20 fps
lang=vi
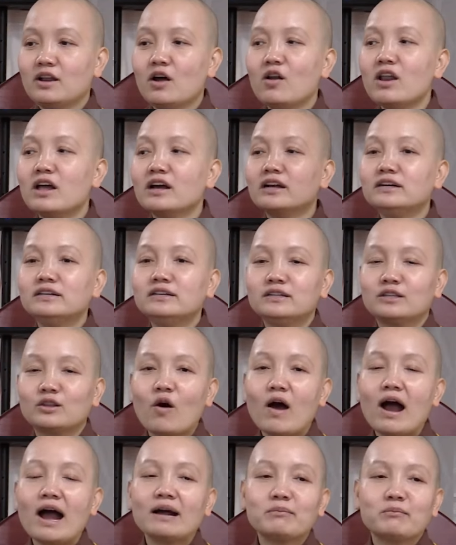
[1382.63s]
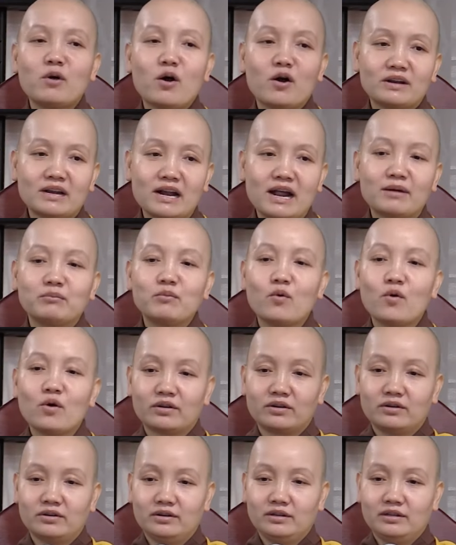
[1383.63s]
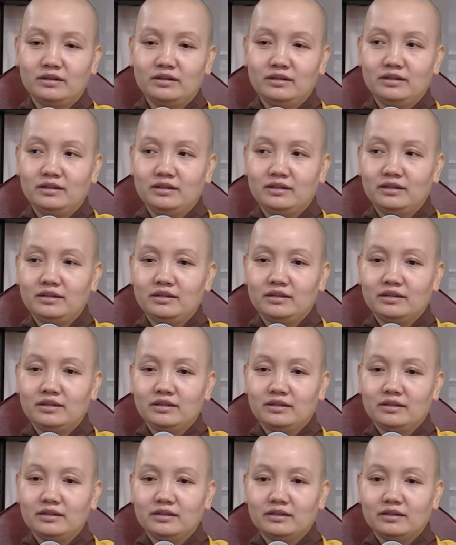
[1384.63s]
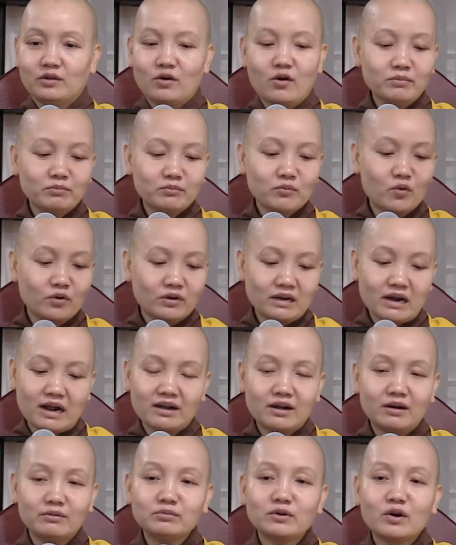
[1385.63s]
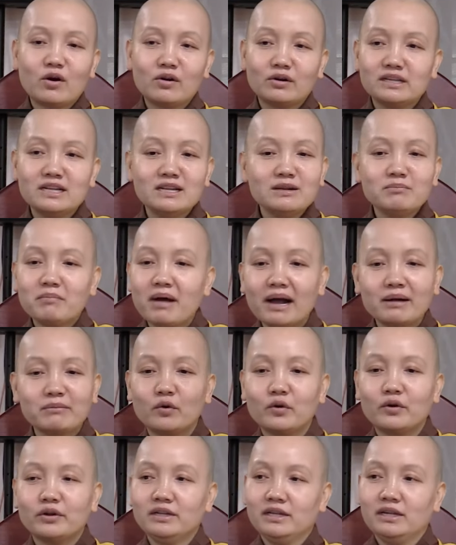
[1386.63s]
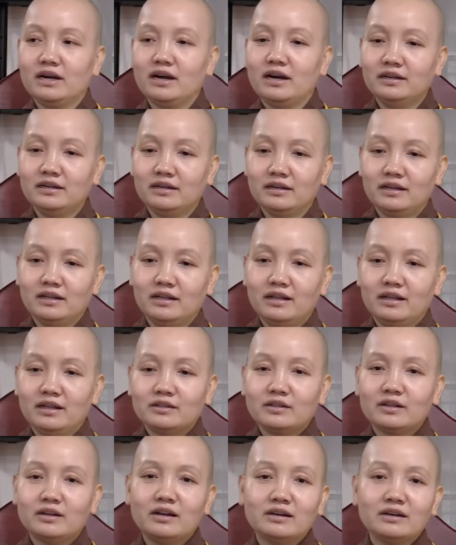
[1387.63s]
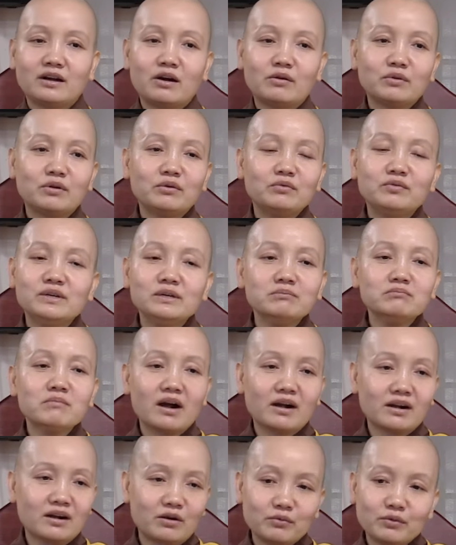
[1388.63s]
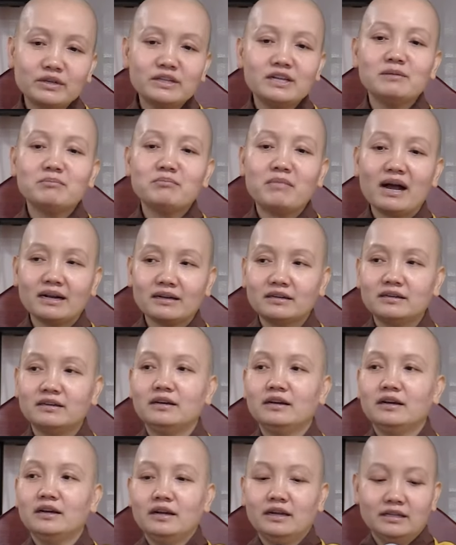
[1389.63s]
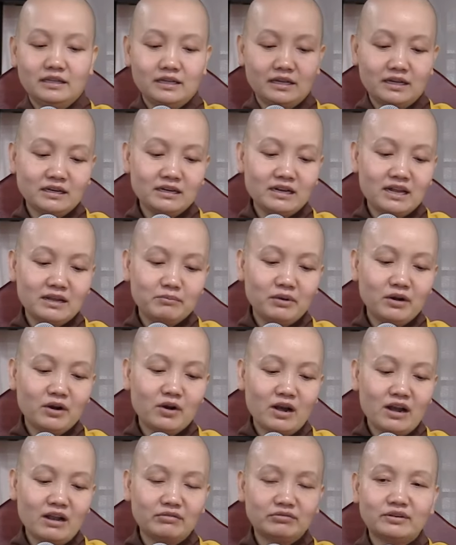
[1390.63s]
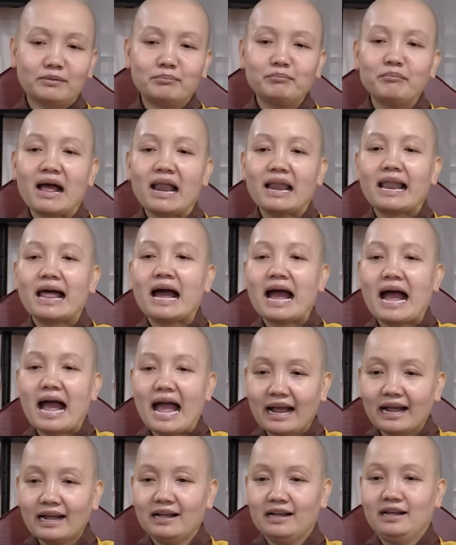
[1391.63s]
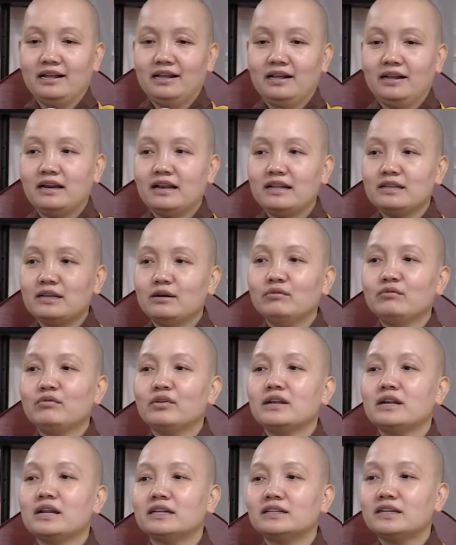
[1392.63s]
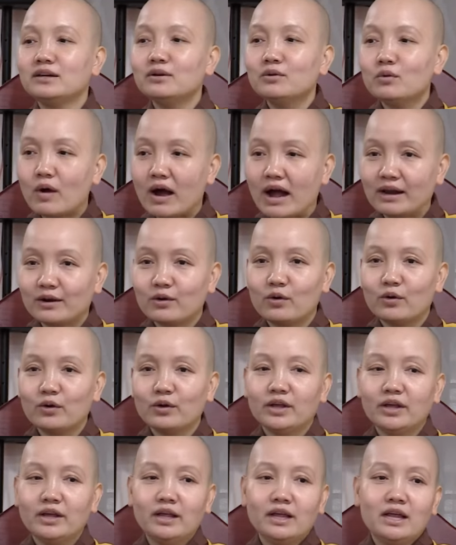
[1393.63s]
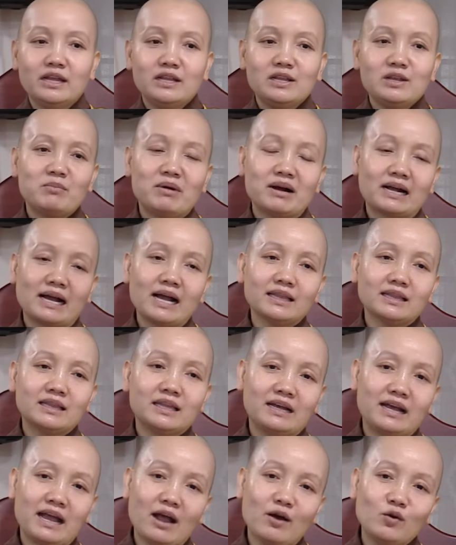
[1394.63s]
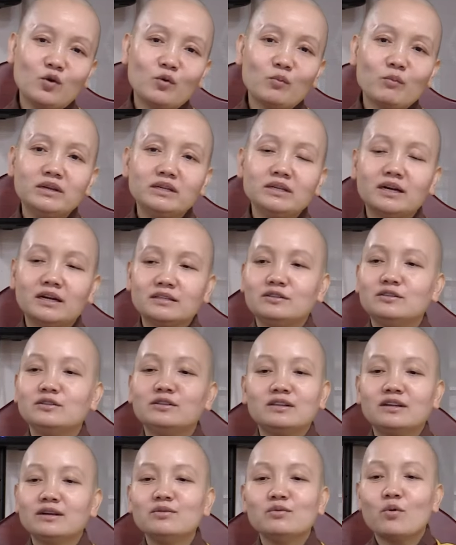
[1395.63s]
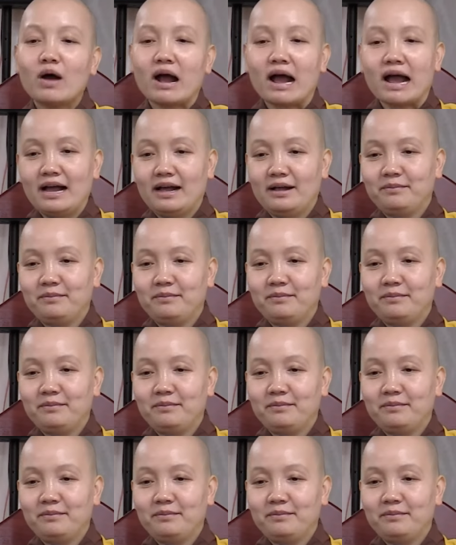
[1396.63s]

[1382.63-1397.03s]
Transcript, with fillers: đó là người thoát mọi ràng buộc rồi, thoát buộc rằng không còn dính mắc một cái gì hết, cho nên không có vướng bận, không có dính mắc nữa. Thì cái này mới gọi là phẩm A La Hán, là những vị đã chứng quả rồi. Nhưng mà các tỳ kheo lúc bây giờ chưa chứng quả,